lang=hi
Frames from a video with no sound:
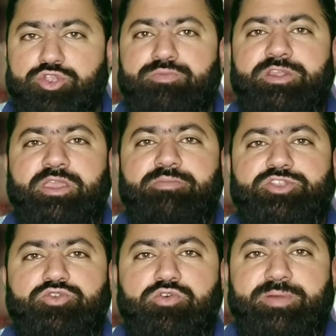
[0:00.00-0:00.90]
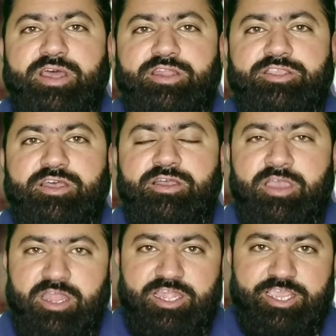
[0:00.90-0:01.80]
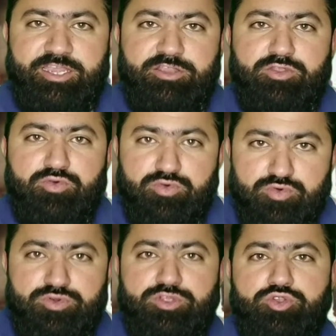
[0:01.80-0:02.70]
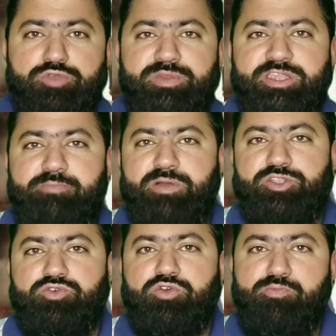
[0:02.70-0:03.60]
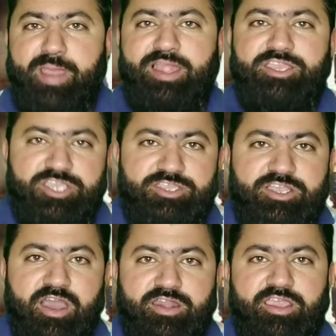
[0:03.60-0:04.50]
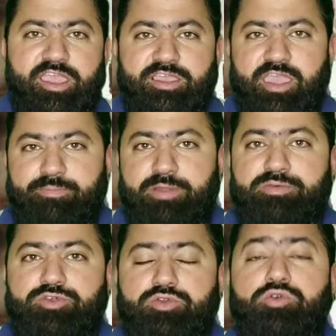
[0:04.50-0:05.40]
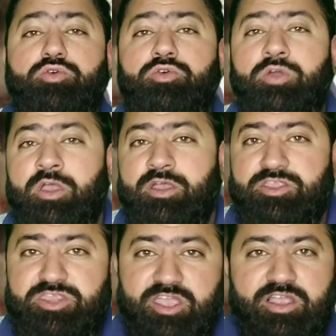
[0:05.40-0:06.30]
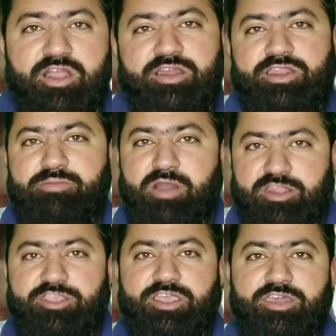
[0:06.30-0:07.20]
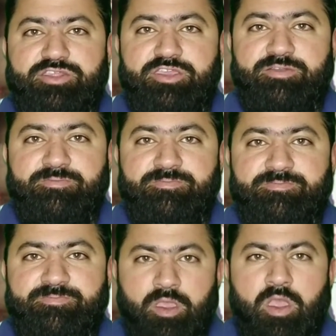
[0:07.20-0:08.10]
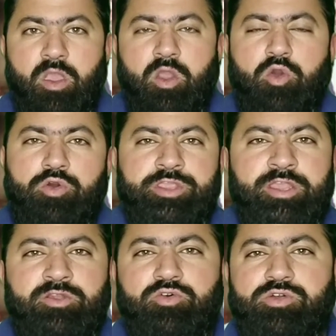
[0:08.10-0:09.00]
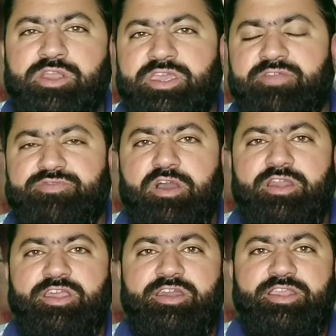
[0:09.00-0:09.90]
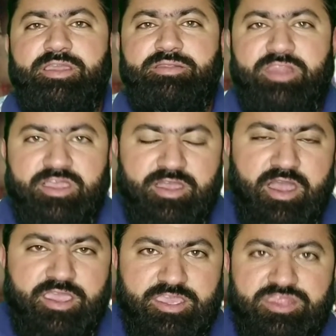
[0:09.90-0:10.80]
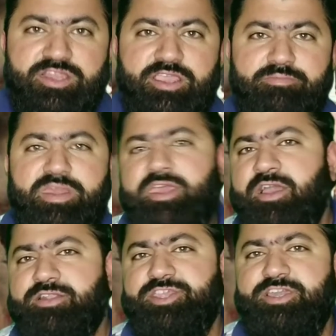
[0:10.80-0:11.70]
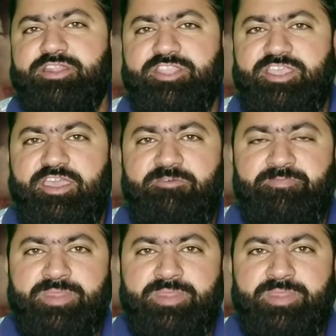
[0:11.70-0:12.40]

दुश्मन के बच्चों को पढ़ाना था लेकिन उन दुश्मन के बच्चों को पहले ये दिखा रहे हैं कि अपने बुज़ुर्गों को नंगा करके मारते कैसे हैं और ये लोग गिरफ़्तार करके नंगा इसलिए मेरे ख्याल से करते हैं